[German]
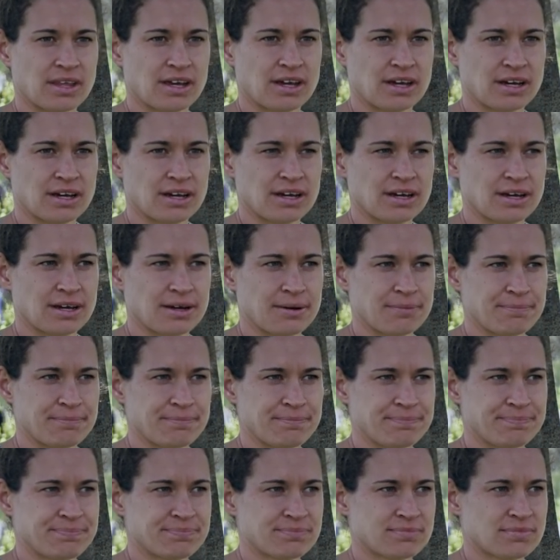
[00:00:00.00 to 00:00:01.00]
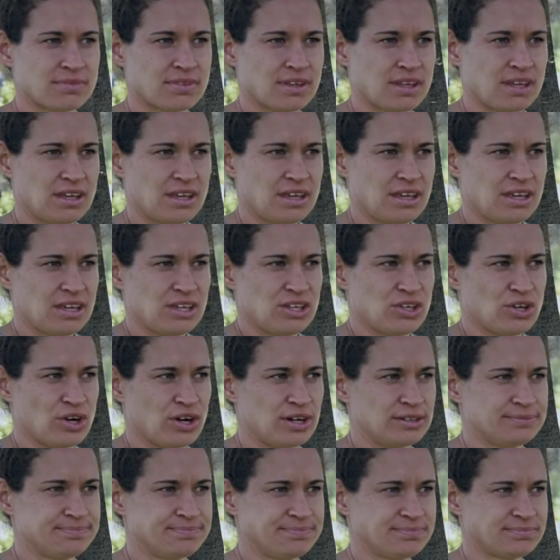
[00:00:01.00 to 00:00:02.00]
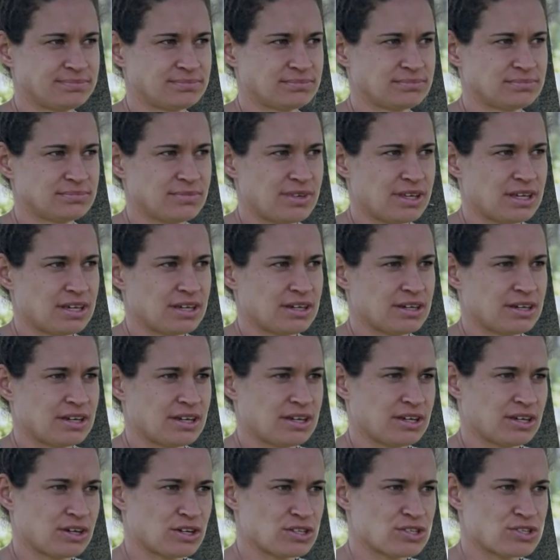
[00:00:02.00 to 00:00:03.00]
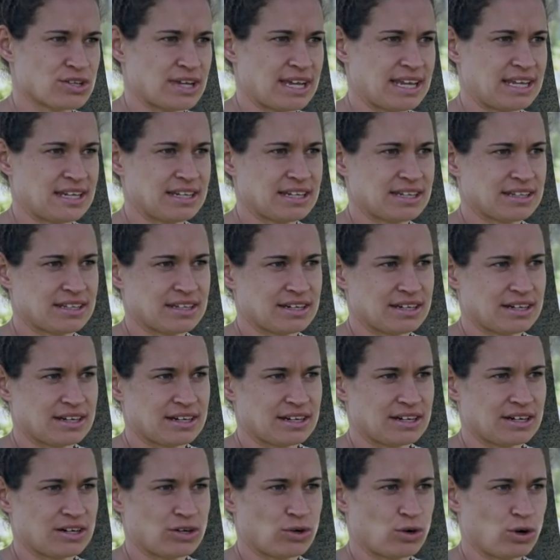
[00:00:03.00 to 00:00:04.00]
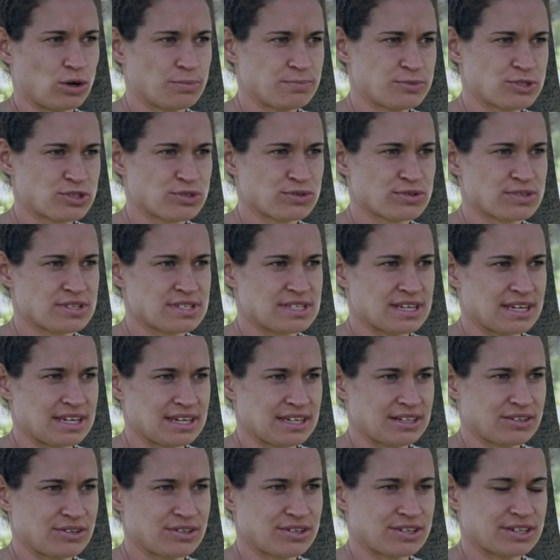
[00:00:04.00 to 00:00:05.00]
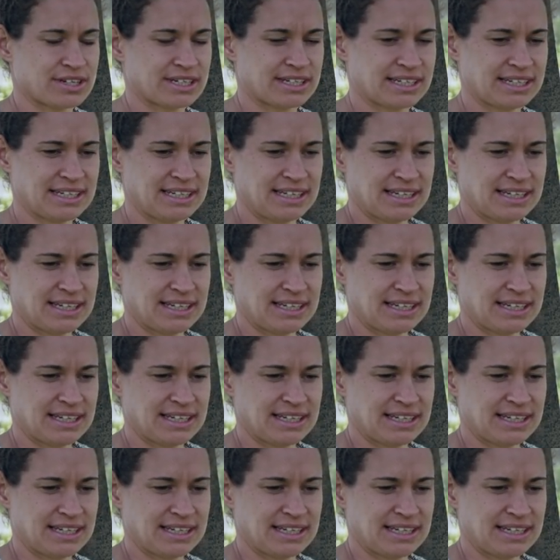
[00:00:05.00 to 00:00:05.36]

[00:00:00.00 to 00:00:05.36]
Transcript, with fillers: Ähm, ja, gerade zu Ende der Hauptschulzeit auch.